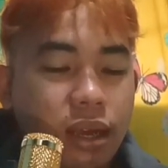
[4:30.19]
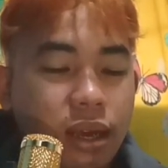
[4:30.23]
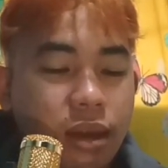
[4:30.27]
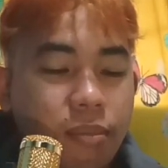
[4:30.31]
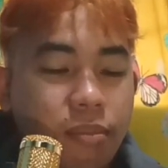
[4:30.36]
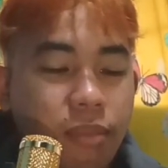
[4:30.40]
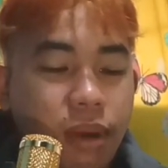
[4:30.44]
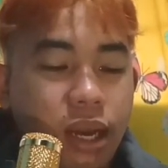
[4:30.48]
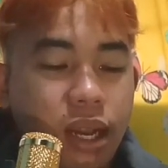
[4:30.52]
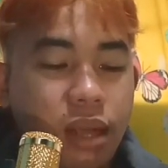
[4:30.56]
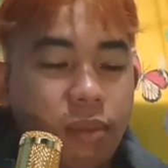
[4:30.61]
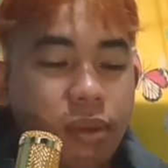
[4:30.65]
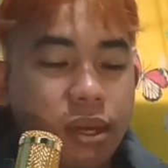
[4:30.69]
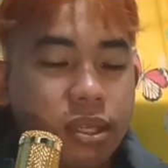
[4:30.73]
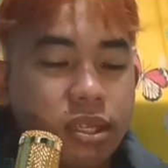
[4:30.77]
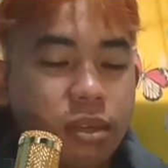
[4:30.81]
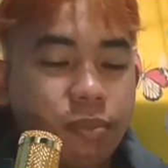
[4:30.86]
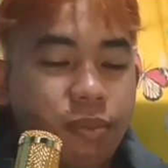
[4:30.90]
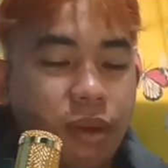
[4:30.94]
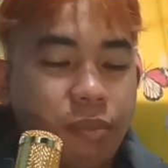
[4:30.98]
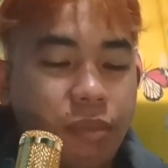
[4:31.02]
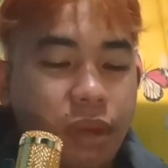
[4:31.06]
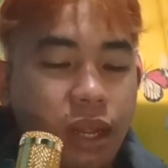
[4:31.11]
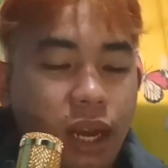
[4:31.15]
Maliban sa
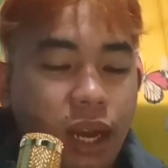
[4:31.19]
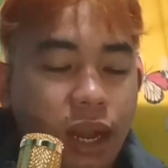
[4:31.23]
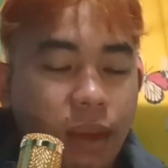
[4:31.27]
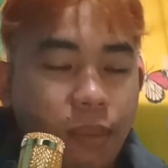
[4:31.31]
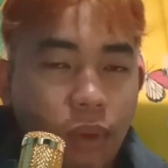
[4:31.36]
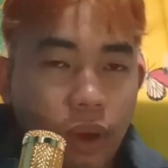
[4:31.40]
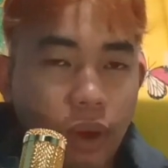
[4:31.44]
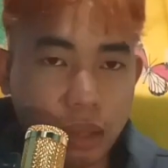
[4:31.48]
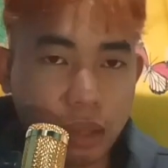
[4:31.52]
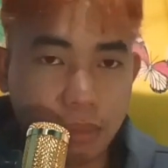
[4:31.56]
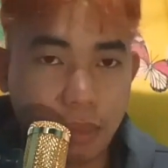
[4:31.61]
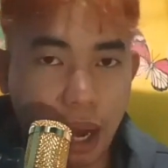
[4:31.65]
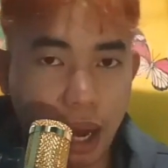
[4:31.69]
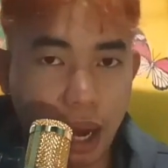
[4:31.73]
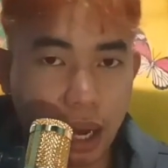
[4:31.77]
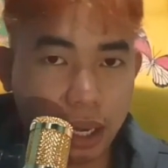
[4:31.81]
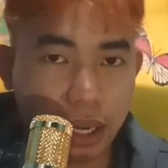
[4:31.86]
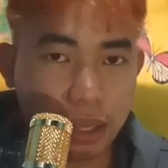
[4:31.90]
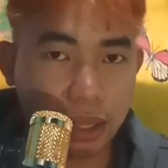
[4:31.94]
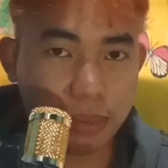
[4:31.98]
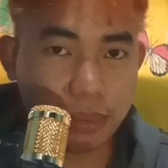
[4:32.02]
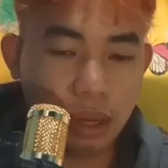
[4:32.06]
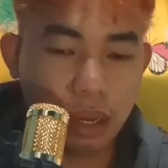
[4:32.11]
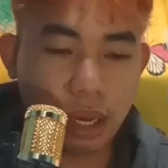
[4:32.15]
pamilya mo at
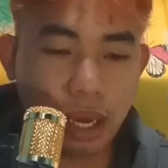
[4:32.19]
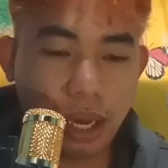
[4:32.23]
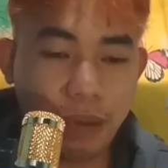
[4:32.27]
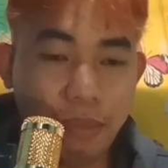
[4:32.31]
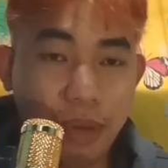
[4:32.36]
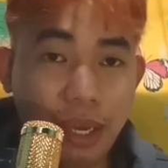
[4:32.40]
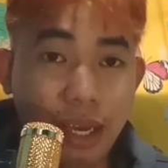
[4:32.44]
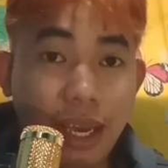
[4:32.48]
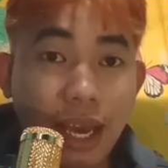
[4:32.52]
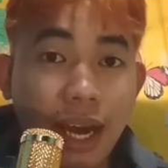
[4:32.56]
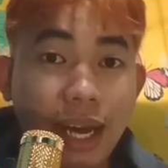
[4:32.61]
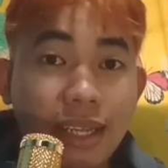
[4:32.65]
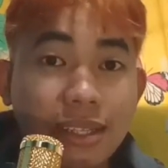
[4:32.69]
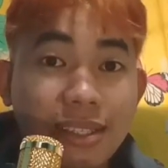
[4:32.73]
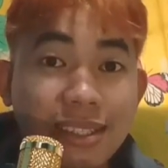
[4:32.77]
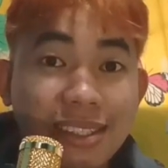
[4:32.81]
bakit? Kaibigan.